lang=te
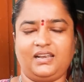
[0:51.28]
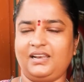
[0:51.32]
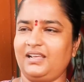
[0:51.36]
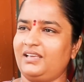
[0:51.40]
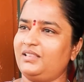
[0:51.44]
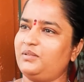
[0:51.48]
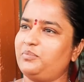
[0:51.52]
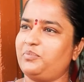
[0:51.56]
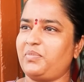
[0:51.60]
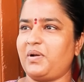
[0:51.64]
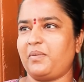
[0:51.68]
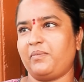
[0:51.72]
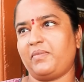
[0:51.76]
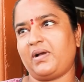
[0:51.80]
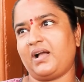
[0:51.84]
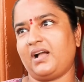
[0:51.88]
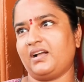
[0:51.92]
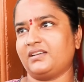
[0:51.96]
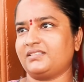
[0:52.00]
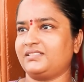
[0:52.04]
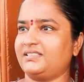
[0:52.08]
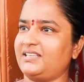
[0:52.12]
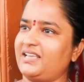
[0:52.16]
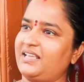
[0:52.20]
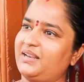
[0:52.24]
లేదు
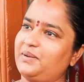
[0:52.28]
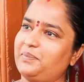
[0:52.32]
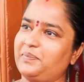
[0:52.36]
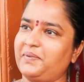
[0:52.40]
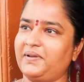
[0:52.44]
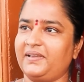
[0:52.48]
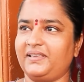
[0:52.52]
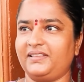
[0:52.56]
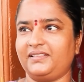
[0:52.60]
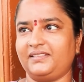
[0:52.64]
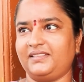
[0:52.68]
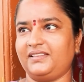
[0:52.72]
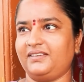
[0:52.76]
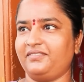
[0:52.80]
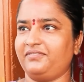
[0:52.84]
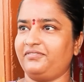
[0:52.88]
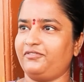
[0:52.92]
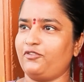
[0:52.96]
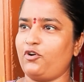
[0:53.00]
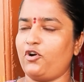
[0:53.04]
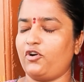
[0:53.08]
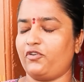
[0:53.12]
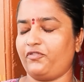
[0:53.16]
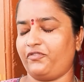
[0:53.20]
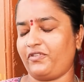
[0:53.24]
మాకు సరిపోయింది
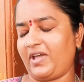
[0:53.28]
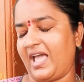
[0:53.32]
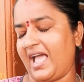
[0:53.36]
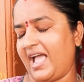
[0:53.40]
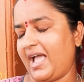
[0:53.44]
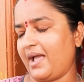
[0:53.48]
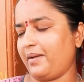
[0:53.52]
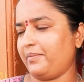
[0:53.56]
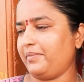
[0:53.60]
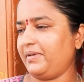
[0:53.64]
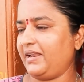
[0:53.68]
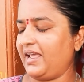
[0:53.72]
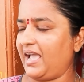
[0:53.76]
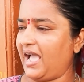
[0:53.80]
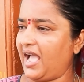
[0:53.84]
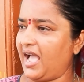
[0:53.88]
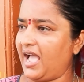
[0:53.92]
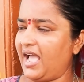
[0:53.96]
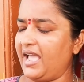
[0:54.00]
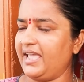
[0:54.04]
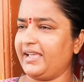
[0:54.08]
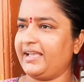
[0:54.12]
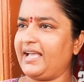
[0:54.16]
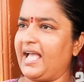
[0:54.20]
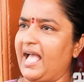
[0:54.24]
ఒక ఫ్యామిలీ
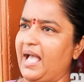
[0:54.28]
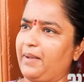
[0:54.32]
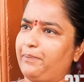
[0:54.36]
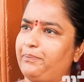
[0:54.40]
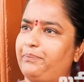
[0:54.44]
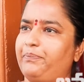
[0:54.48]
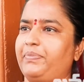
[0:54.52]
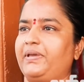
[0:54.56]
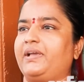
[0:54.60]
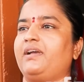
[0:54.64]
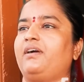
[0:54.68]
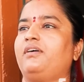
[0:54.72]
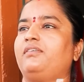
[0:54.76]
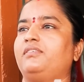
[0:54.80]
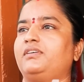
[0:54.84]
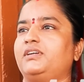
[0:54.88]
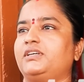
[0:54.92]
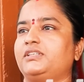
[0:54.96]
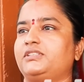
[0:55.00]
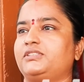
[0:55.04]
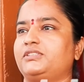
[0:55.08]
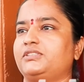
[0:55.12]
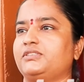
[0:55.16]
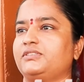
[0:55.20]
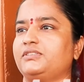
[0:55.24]
హాయిగా హ్యాపీగా
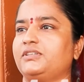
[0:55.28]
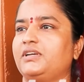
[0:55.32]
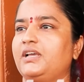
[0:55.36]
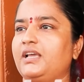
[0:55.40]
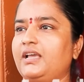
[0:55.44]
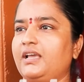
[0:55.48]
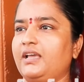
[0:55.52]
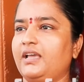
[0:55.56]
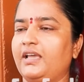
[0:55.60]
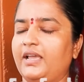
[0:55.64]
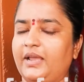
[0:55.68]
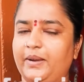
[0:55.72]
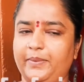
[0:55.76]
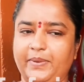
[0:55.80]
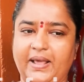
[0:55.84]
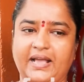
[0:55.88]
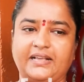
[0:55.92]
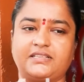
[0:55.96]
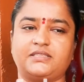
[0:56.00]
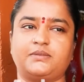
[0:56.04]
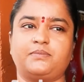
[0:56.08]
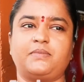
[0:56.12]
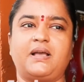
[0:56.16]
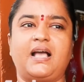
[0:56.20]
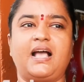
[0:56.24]
ఉండొచ్చు ఇప్పుడు
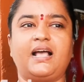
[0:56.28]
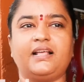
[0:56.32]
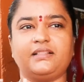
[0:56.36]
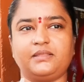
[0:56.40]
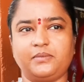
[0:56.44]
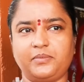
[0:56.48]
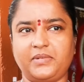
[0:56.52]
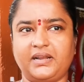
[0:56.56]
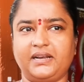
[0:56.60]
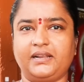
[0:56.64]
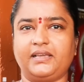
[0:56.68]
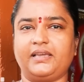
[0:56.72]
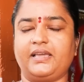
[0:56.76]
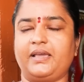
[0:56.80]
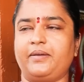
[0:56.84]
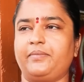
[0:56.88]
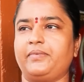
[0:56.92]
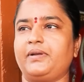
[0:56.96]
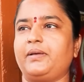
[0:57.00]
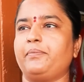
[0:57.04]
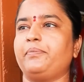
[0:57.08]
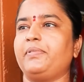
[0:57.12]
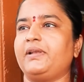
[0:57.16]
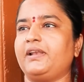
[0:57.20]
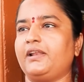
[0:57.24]
అకస్మాత్
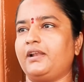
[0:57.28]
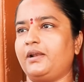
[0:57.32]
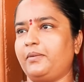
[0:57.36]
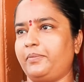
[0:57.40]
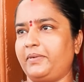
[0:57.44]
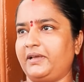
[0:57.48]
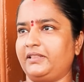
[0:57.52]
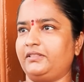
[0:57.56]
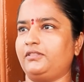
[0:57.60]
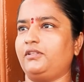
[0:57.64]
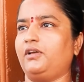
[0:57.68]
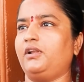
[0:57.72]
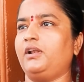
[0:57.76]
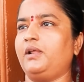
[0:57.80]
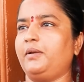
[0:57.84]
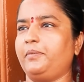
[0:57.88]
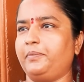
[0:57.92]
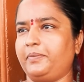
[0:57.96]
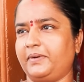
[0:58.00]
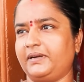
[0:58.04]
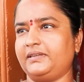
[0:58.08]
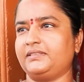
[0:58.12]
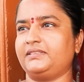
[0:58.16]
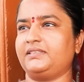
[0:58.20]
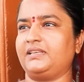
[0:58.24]
మనకేమన్నా పిల్లలు పెద్దోళ్ళు
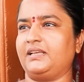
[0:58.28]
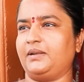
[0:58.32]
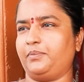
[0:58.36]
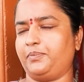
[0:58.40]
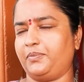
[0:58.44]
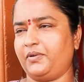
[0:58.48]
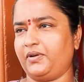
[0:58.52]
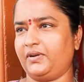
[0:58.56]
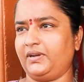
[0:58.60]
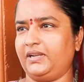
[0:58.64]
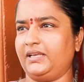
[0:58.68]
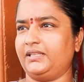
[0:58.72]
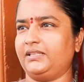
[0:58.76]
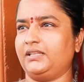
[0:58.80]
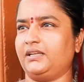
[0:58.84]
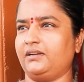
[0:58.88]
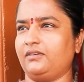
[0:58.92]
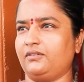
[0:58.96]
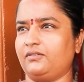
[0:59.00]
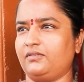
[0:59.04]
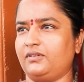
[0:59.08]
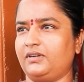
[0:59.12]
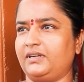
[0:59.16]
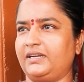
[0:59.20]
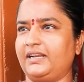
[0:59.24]
ఇప్పటి సరిపోలేదు
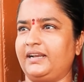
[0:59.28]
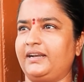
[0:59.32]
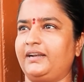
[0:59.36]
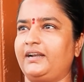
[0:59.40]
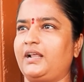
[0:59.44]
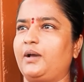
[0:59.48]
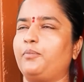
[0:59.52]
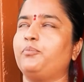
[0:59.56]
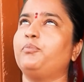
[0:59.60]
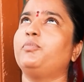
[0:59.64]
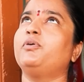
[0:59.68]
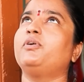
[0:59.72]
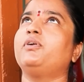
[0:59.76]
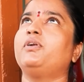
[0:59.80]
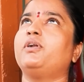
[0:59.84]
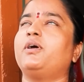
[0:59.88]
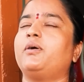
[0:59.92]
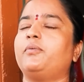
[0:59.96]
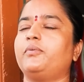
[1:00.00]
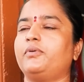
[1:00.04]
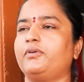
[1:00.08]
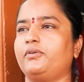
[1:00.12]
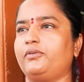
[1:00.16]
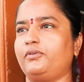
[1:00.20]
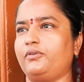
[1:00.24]
అనుకుంటే డబ్బు
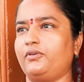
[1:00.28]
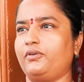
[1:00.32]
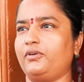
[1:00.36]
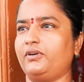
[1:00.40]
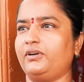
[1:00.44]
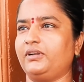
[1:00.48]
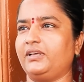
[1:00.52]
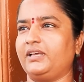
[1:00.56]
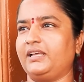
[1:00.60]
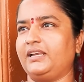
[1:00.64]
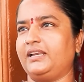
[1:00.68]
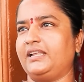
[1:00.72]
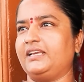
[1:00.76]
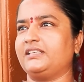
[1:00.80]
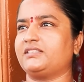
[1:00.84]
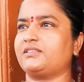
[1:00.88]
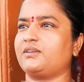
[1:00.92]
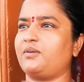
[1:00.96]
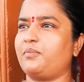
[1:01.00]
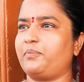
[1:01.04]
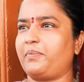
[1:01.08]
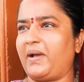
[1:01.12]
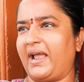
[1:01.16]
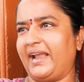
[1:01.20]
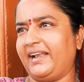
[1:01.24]
ఉన్నప్పుడు లోన్ గీన్
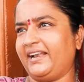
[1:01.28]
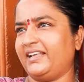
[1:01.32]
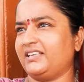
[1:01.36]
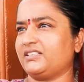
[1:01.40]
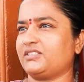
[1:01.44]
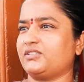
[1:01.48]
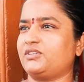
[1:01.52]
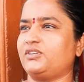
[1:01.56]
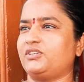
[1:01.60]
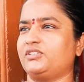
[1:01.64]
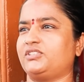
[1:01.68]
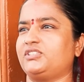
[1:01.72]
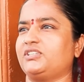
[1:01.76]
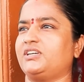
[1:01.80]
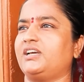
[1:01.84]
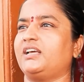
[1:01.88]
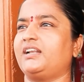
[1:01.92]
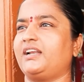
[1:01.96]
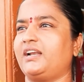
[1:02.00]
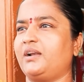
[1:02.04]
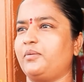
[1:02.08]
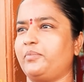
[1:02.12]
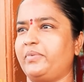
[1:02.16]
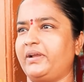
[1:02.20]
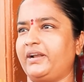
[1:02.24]
వేసుకొని పైన
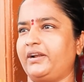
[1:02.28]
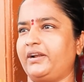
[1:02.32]
గారు రెండు